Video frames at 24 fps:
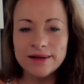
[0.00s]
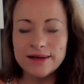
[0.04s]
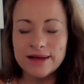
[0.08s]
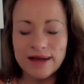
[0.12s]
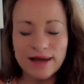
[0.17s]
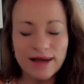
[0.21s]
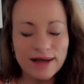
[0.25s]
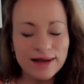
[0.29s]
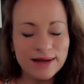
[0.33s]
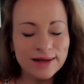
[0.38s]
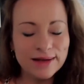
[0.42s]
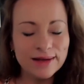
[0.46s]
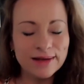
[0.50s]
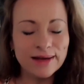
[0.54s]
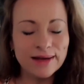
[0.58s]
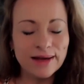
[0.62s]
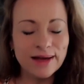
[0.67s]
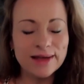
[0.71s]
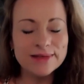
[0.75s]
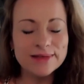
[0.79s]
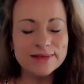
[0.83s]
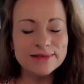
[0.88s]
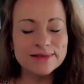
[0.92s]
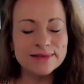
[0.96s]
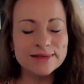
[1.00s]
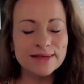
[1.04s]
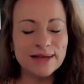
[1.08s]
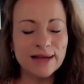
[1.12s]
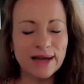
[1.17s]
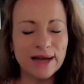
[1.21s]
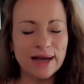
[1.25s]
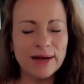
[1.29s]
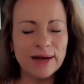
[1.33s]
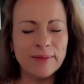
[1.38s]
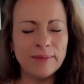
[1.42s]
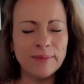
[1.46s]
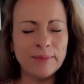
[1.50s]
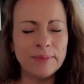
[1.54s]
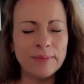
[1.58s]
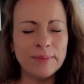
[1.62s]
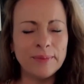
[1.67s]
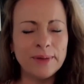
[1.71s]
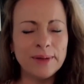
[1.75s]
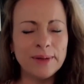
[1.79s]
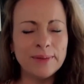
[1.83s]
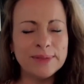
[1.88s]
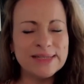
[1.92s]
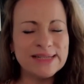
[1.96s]
Der Heilige Geist
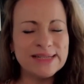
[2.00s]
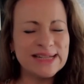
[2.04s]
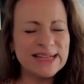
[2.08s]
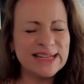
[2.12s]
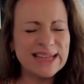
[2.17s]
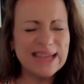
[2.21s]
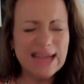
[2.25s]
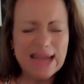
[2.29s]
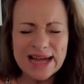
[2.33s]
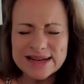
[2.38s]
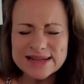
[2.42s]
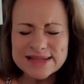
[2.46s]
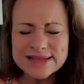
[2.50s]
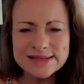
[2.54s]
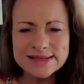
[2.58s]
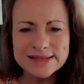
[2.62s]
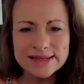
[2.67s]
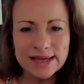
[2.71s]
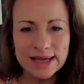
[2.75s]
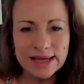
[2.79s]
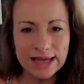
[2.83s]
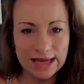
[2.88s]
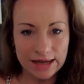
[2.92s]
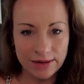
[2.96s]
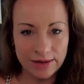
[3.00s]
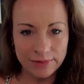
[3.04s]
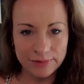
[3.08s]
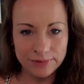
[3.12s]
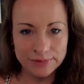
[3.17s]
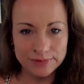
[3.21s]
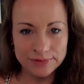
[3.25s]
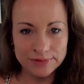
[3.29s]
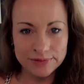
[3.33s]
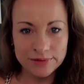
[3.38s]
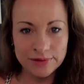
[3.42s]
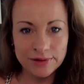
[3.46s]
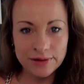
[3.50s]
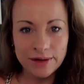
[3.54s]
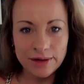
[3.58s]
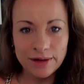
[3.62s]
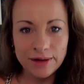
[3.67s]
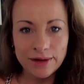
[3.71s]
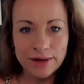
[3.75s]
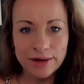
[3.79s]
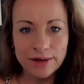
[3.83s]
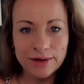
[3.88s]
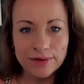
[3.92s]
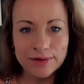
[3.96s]
kam mit seiner ganzen Kraft
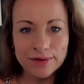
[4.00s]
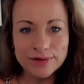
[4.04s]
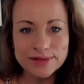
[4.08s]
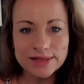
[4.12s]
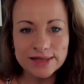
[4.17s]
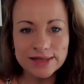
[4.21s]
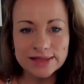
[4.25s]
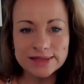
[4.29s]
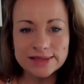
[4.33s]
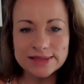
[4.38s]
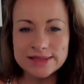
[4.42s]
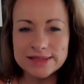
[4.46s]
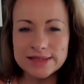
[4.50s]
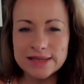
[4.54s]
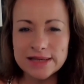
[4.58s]
und sagte,